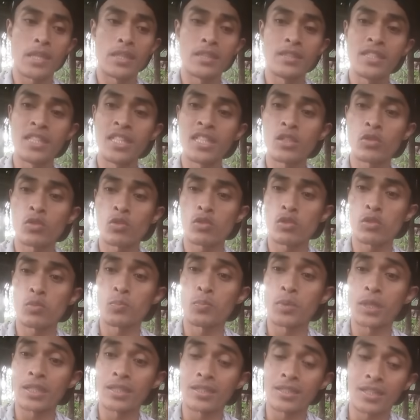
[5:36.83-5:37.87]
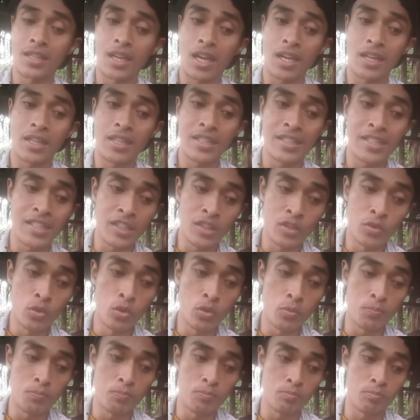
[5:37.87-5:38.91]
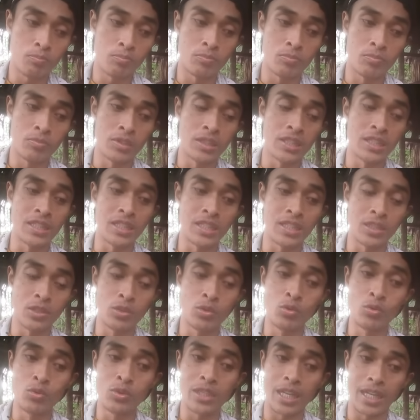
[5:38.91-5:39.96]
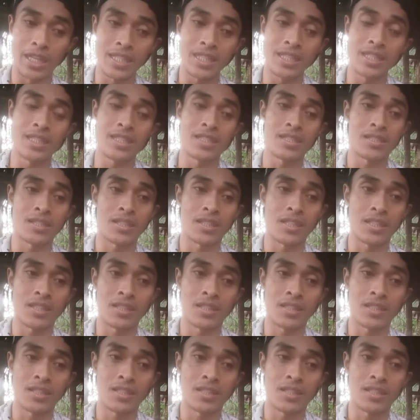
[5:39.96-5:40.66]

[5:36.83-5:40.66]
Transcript: Yesus pernah hidup di dunia ini